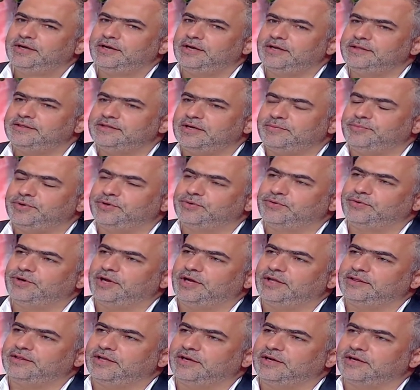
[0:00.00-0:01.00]
أنت بيكون
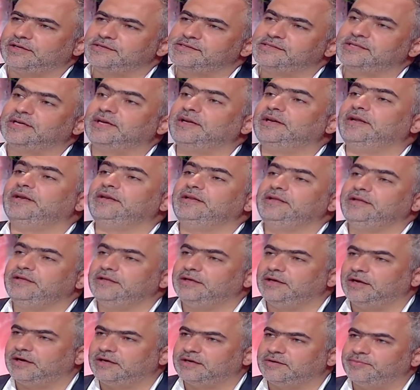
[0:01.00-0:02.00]
عندك
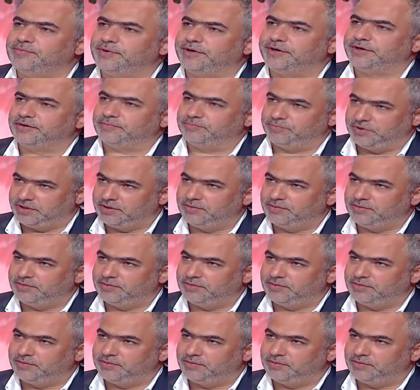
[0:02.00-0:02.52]
استقلالية أكبر